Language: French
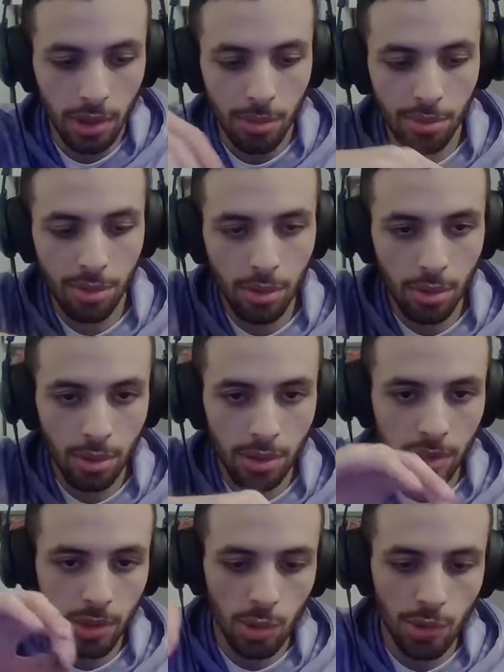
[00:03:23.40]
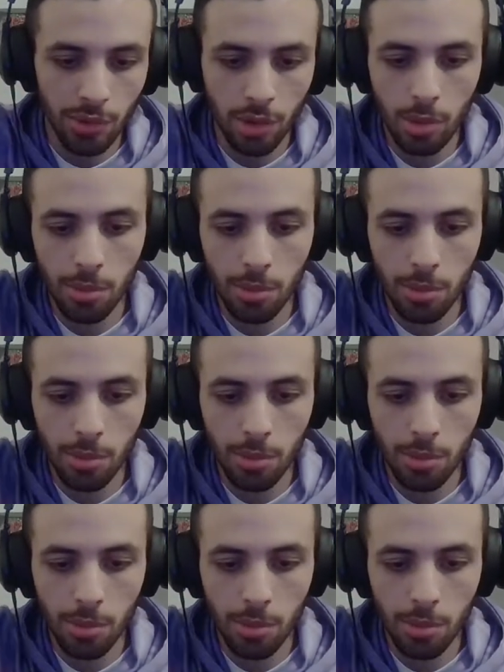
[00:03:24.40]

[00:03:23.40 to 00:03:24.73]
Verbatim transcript: un peu, ça s'ouvre comme